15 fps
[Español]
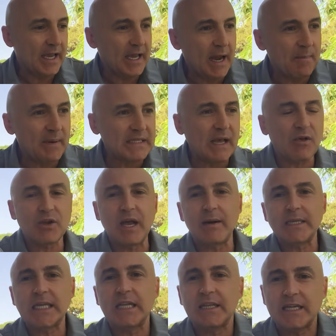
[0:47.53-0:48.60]
han pasado ya
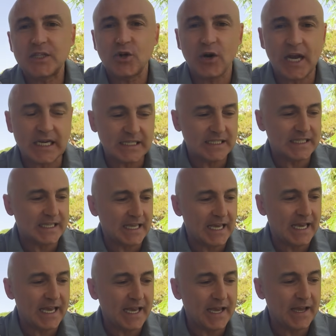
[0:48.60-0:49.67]
bastantes horas
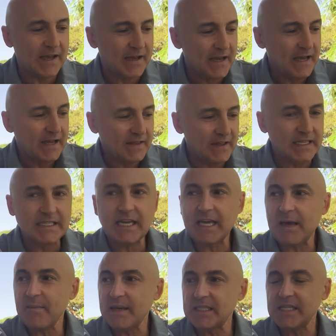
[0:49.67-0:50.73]
desde
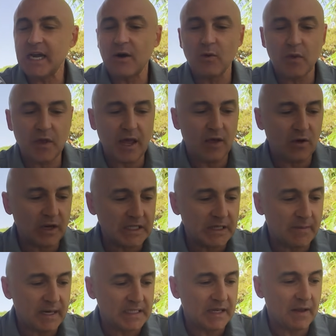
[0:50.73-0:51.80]
que Messi ha anunciado que se
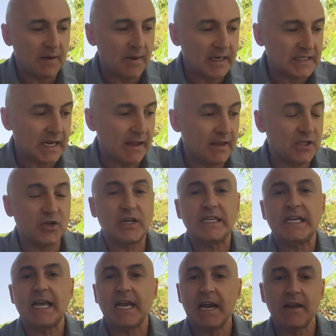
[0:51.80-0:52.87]
marcha del Barça, ha dicho que se
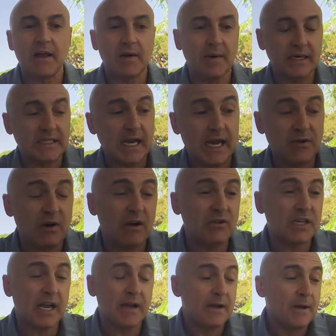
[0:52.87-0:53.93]
quiere ir del Barça. Hay una
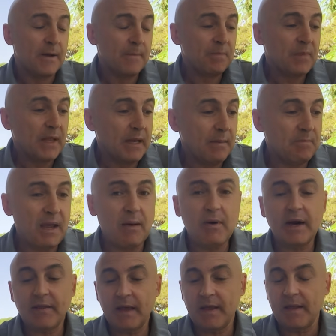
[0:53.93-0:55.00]
cosa, voy a
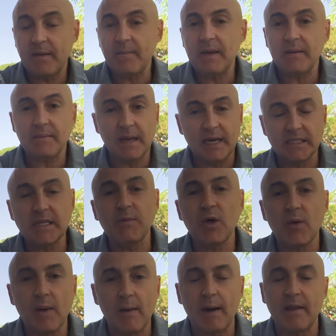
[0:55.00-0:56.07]
hablar de, en este vídeo
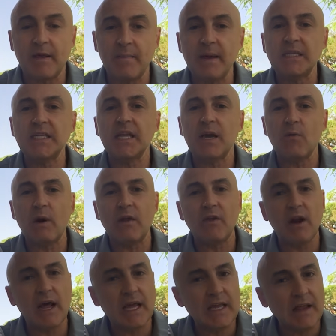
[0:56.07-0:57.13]
voy a hablar de Messi, de
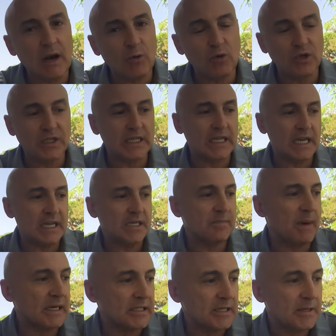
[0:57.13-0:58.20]
Guardiola y de algunos detalles
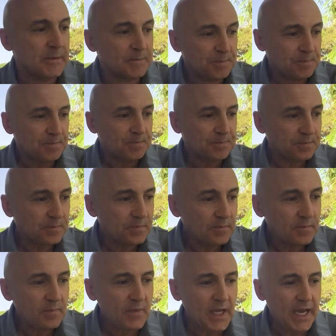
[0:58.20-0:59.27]
más.
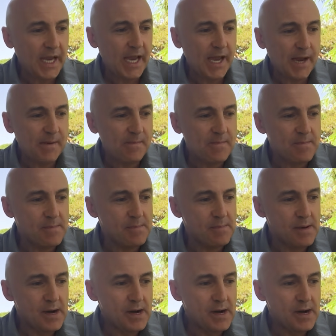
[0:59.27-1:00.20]
Em,